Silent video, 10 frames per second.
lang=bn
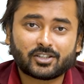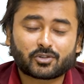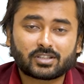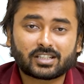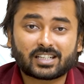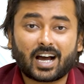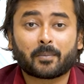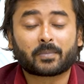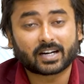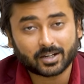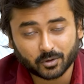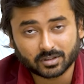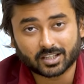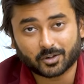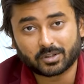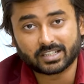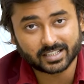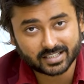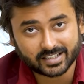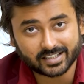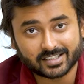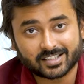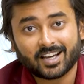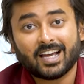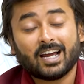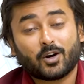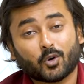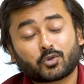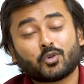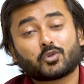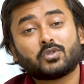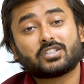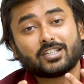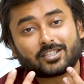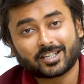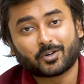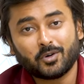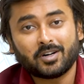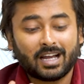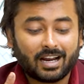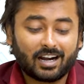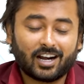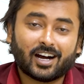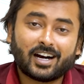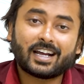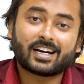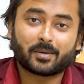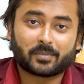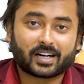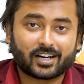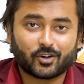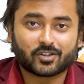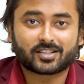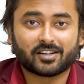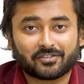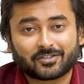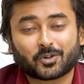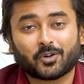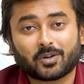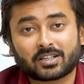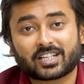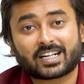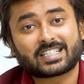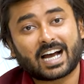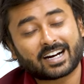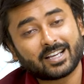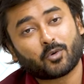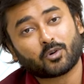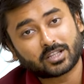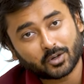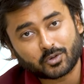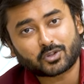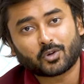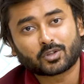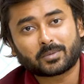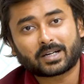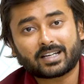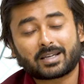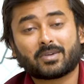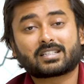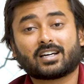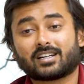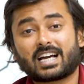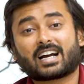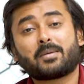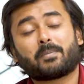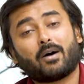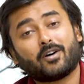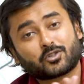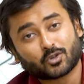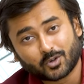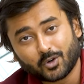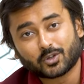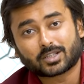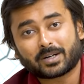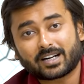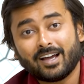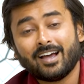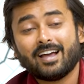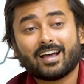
জিনিস রয়েছে যেটা আপগ্রেড করতে থাকো নিজের স্কিলস নতুন নতুন জিনিস শিখুন লার্ন অ্যান্ড আপগ্রেড ইয়োর সেলফ তো সেটা চাকরি করতে করতেও হতে পারে কিংবা চাকরি পাওয়ার জন্য হতে পারে